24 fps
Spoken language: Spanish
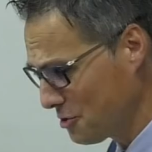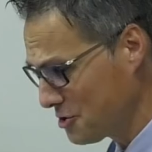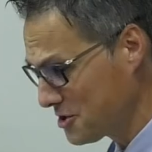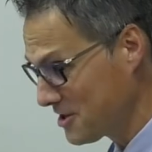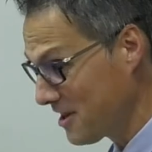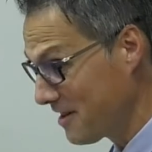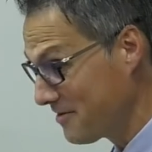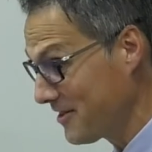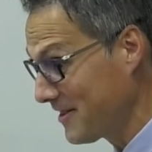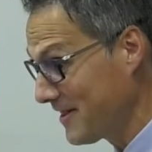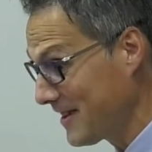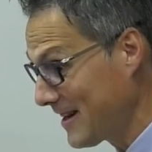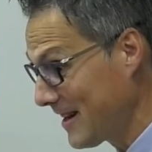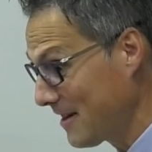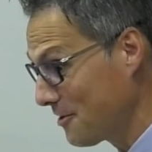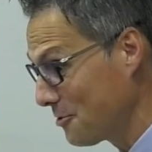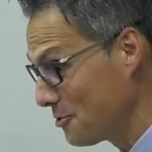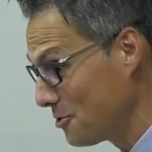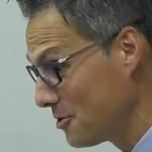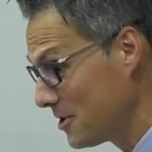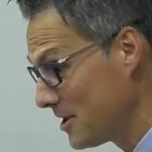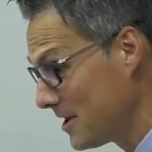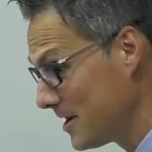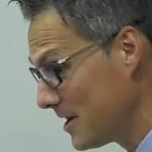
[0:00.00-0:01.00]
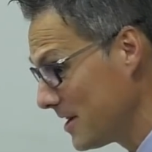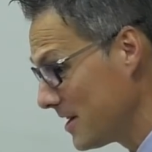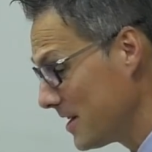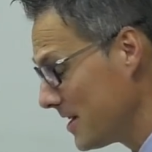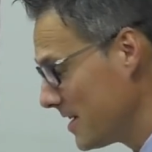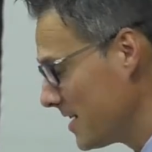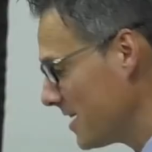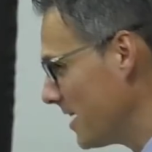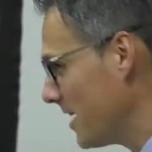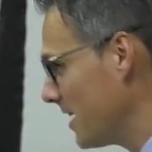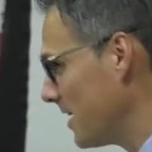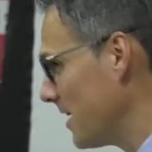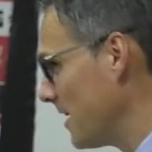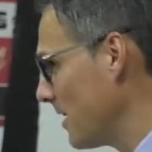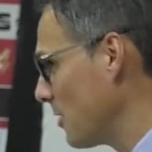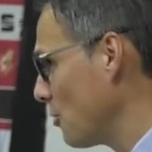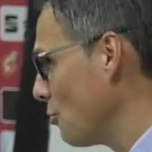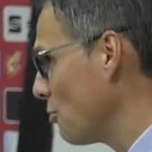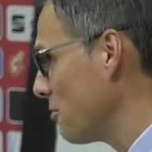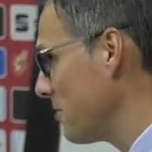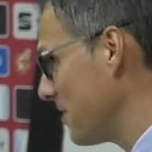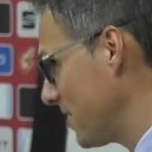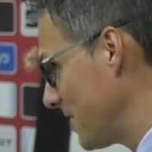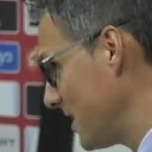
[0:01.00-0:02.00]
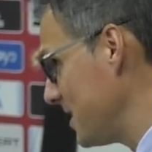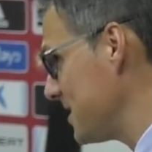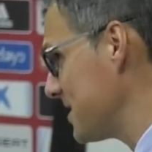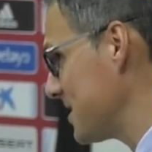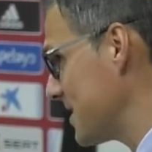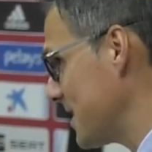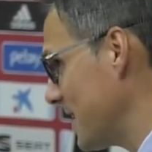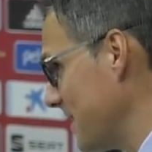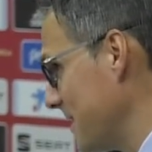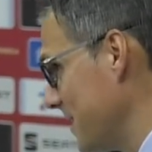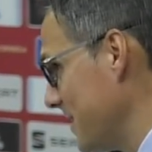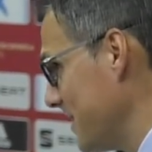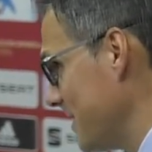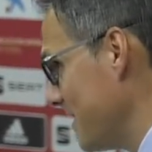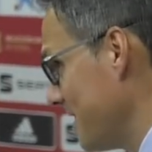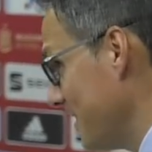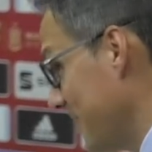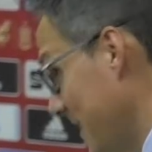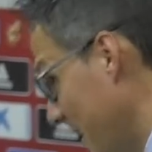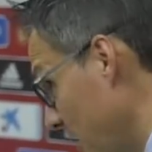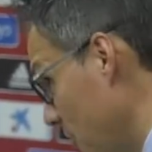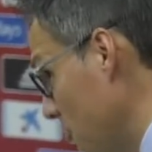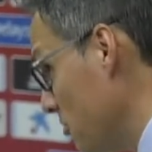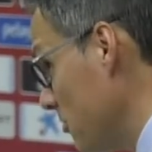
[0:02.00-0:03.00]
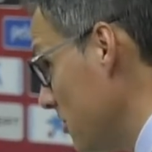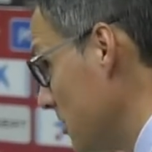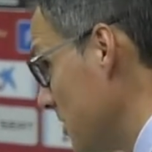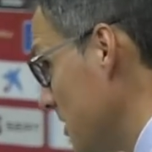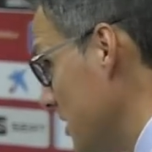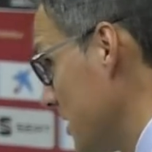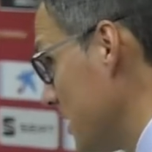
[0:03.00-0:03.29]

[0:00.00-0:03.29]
Yo estaba federado en el club ciclista de, de Aro